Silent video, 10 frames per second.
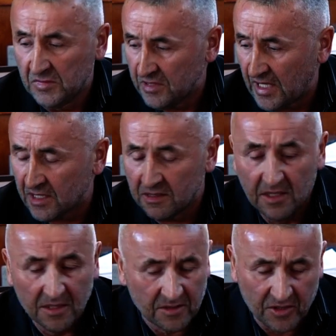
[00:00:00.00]
I takie
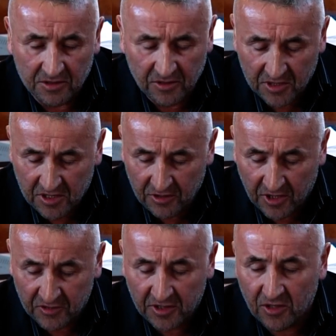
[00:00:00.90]
do, do,
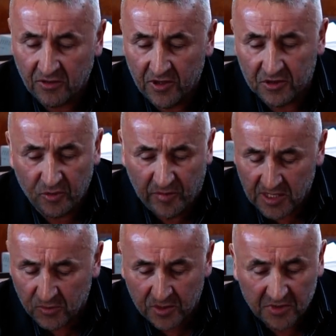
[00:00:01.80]
dochodzę do tego wniosku,
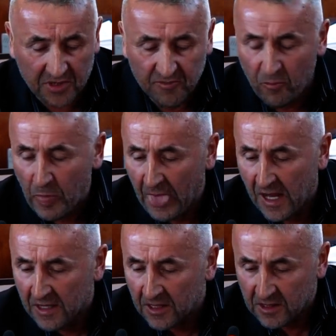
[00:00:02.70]
pani burmistrz,
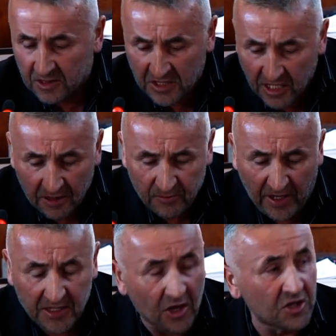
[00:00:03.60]
gdzie
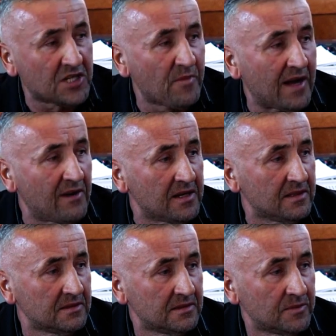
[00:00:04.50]
pani oczy miała,
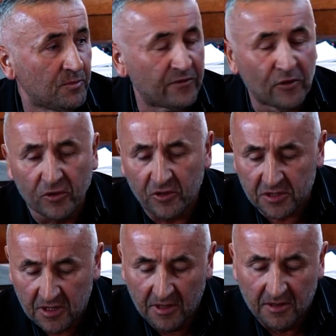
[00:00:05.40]

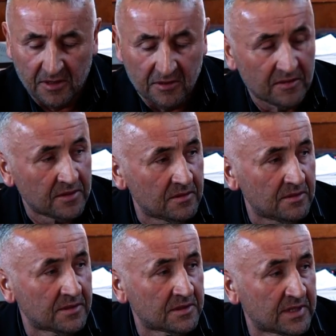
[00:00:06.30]
powołując
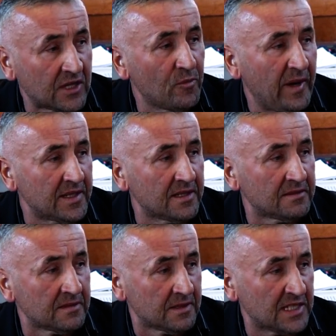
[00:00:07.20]
tego pana
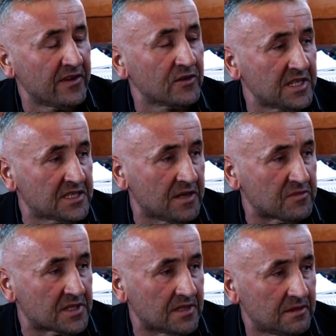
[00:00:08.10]
na swego
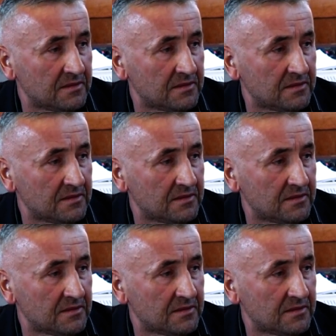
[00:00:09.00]
zastępcę?